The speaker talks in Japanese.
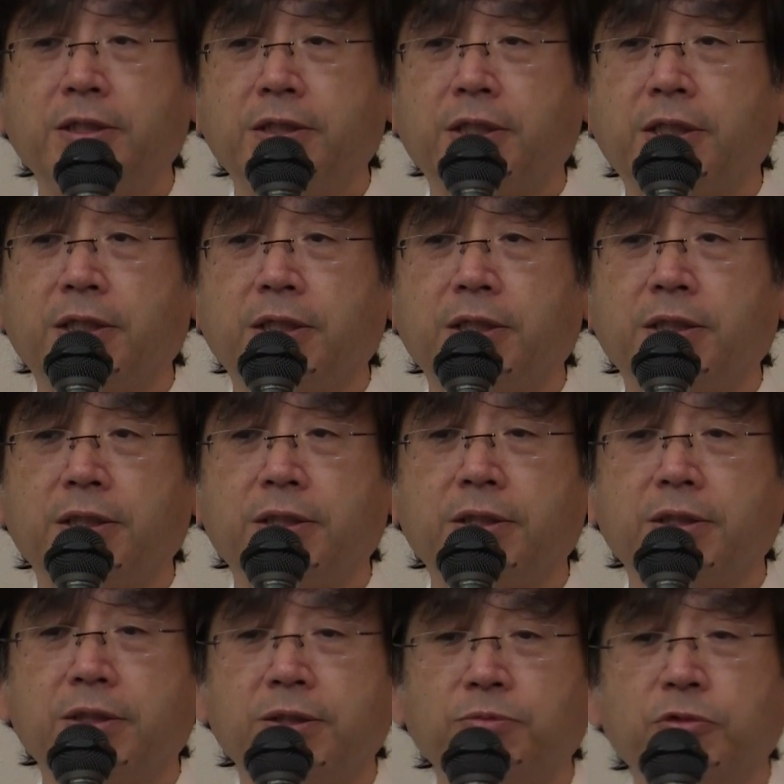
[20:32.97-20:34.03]

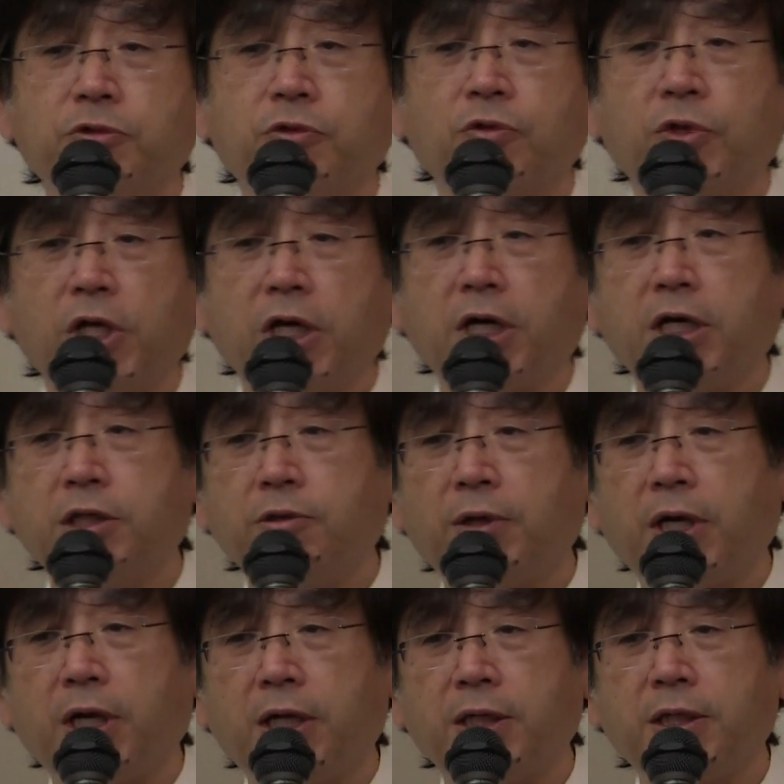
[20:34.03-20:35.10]
えー、もうその段階で
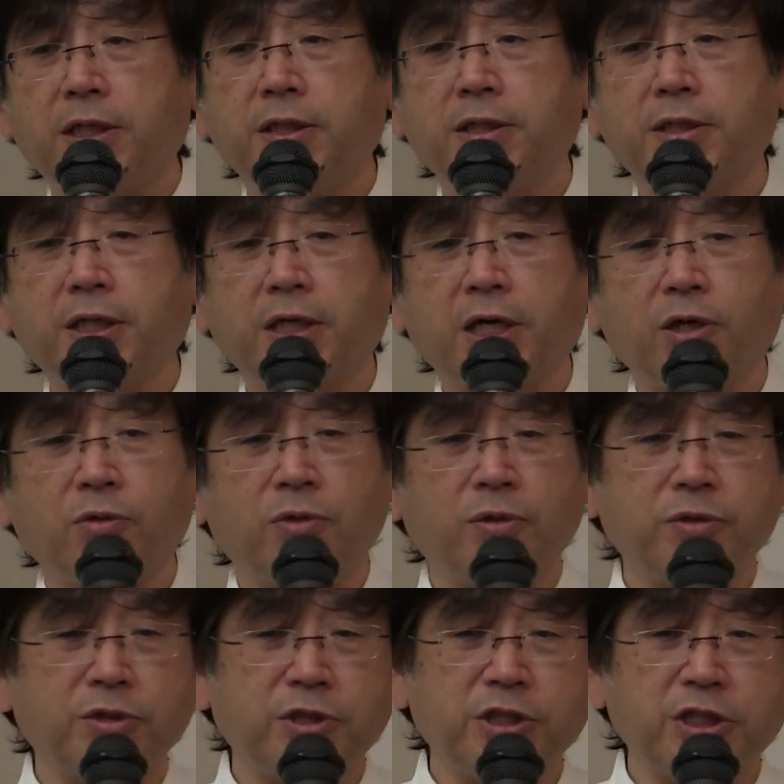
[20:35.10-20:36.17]
はなんか
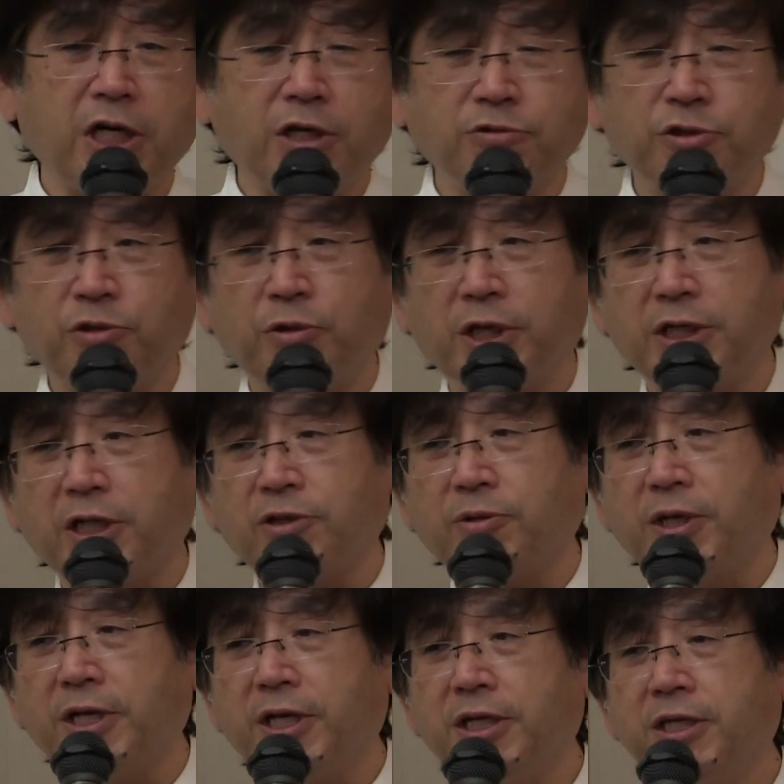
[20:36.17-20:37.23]
こう人格障害だと
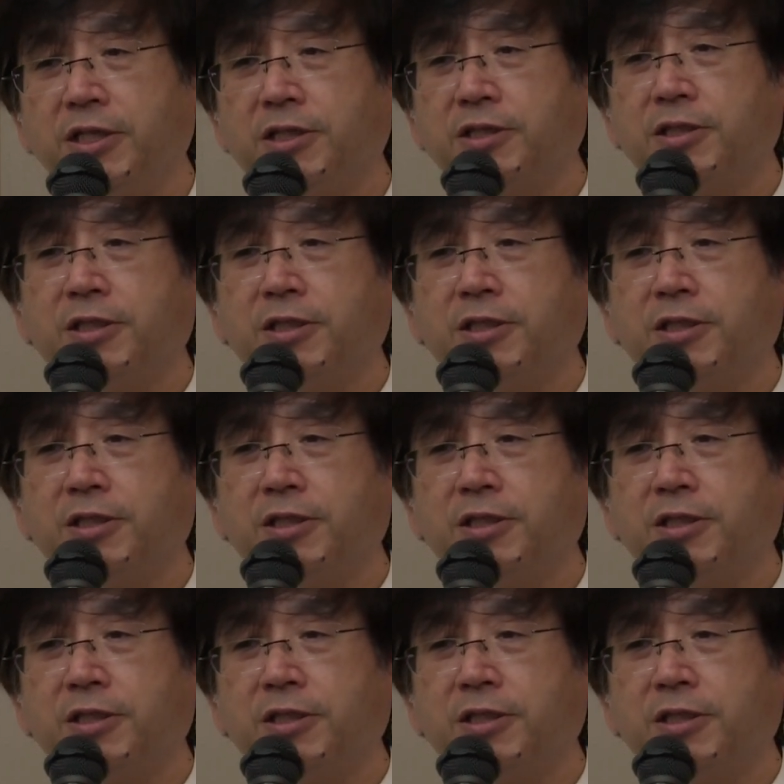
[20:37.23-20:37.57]
かね、